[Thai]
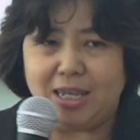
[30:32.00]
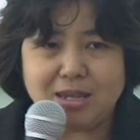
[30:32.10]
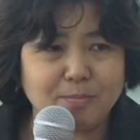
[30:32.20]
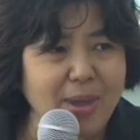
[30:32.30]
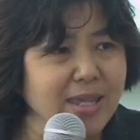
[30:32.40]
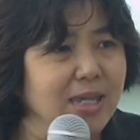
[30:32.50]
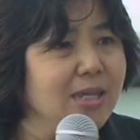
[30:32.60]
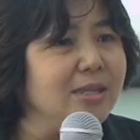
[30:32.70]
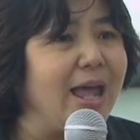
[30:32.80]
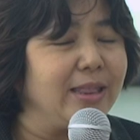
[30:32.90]
อีกไม่
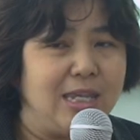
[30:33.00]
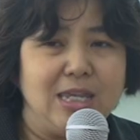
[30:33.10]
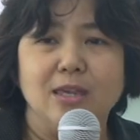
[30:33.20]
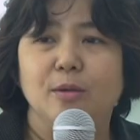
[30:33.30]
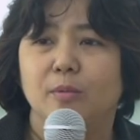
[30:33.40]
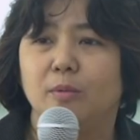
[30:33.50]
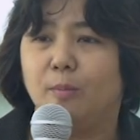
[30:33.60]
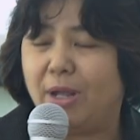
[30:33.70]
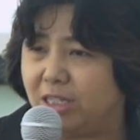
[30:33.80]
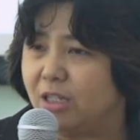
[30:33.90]
กี่นาที
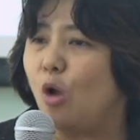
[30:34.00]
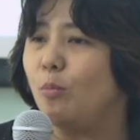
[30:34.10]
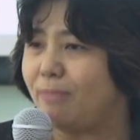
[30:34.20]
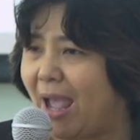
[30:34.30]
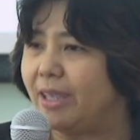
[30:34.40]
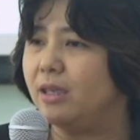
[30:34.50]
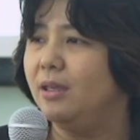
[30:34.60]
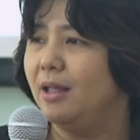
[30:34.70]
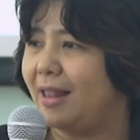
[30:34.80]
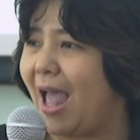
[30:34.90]
มันจะต้องไป
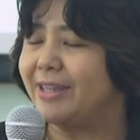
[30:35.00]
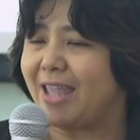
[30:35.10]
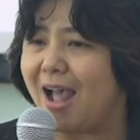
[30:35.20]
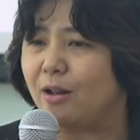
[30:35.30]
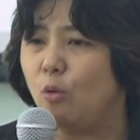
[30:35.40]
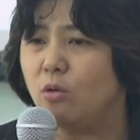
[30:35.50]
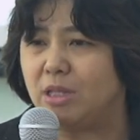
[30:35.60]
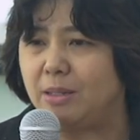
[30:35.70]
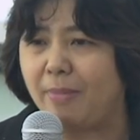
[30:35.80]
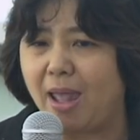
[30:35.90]
ลาจากโลก
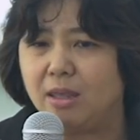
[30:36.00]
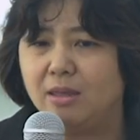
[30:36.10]
นี้ไป